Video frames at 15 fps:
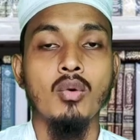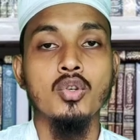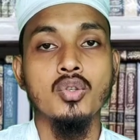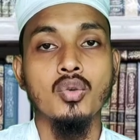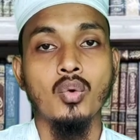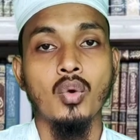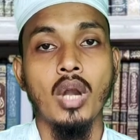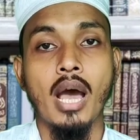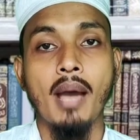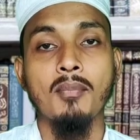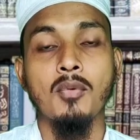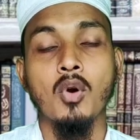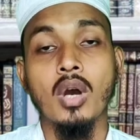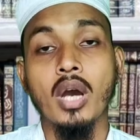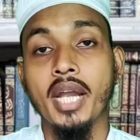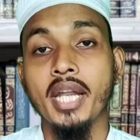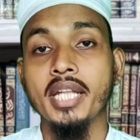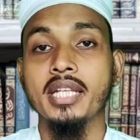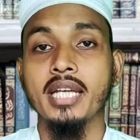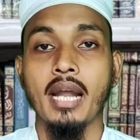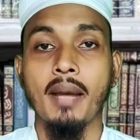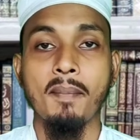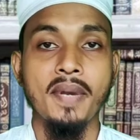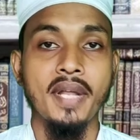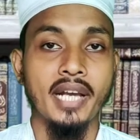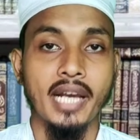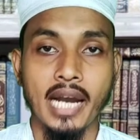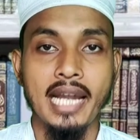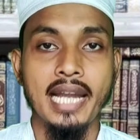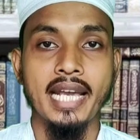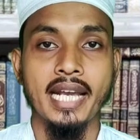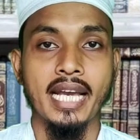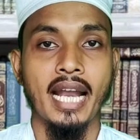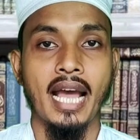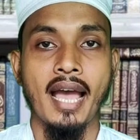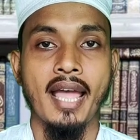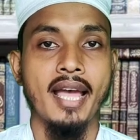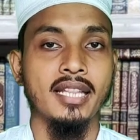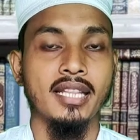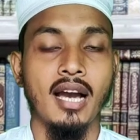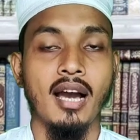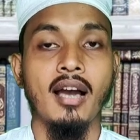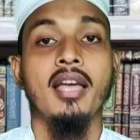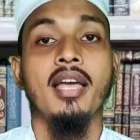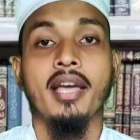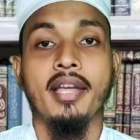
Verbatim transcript: उस गुलाम को खरीद कर अपने घर लेकर आया था